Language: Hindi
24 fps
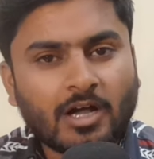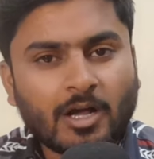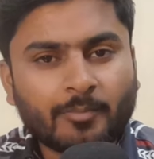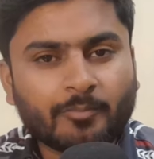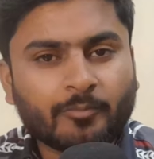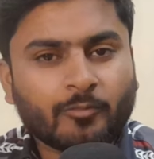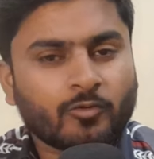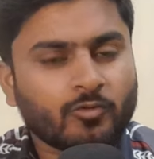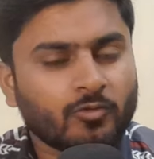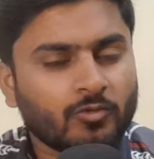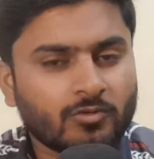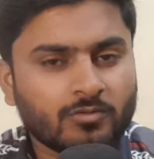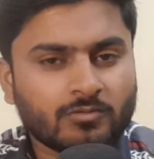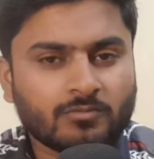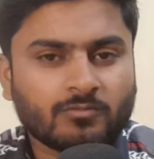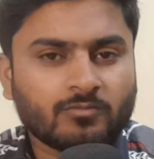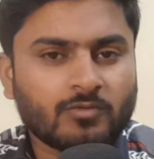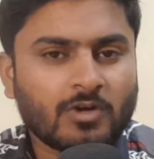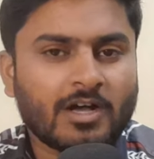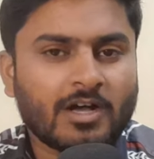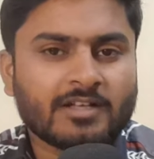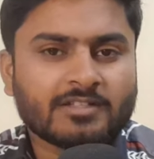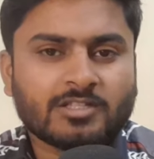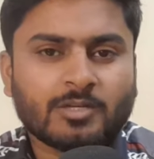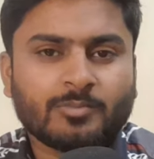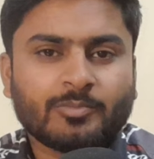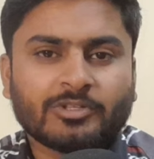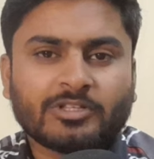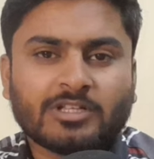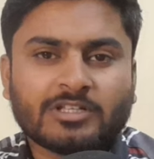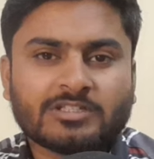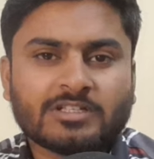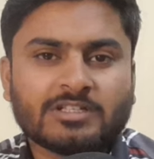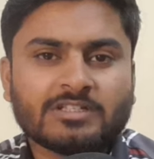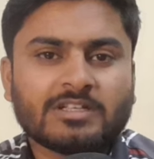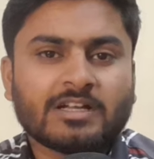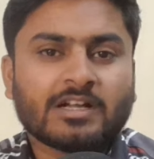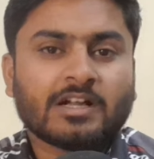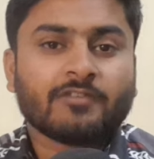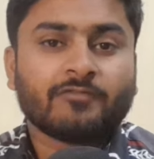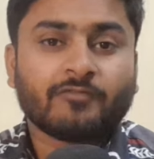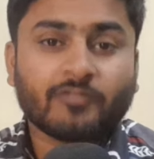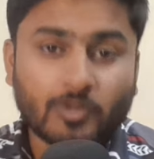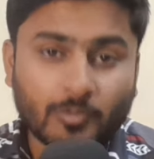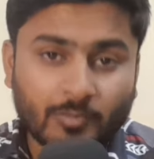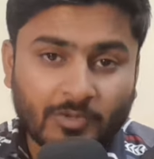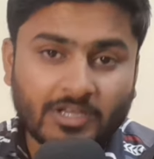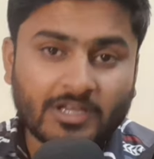आपको वहाँ से पता चल जाएगा
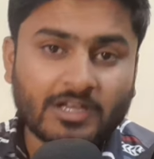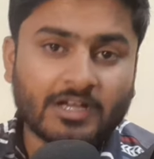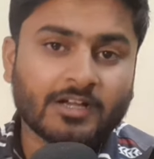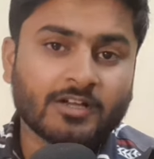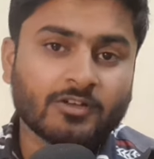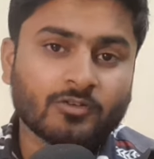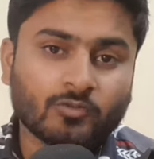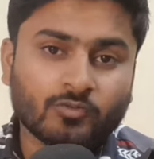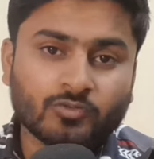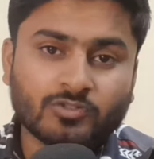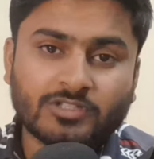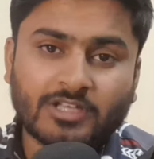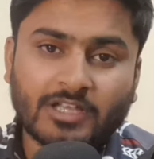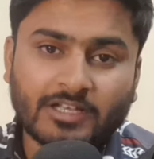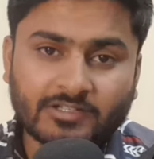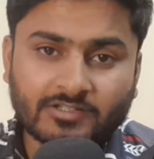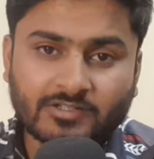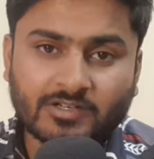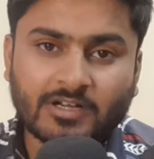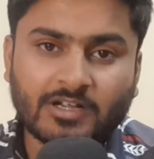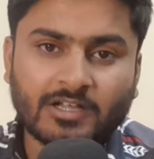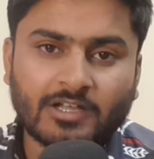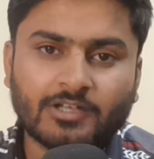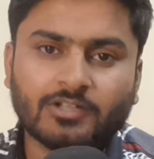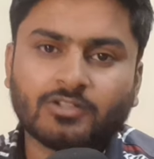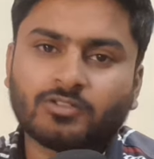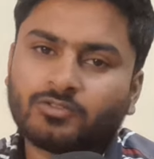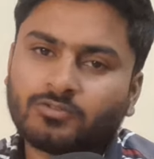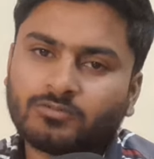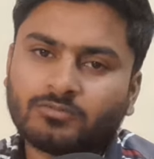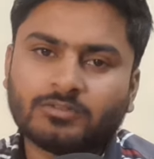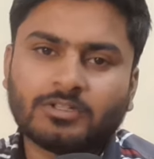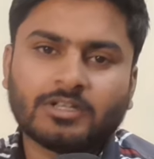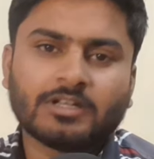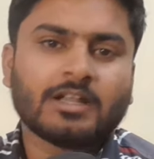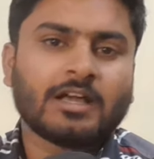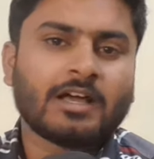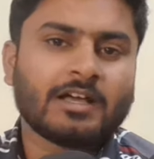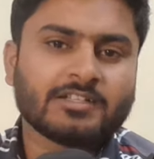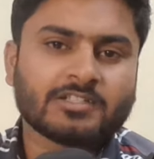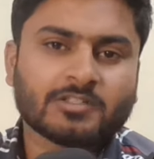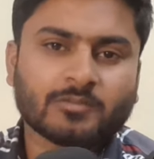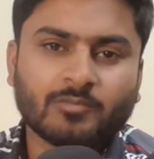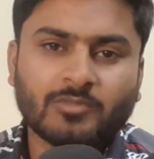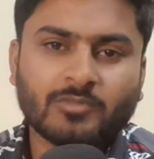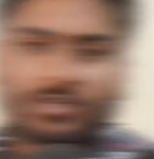फिर भी अगर कुछ एक्स्ट्रा है देन आस्क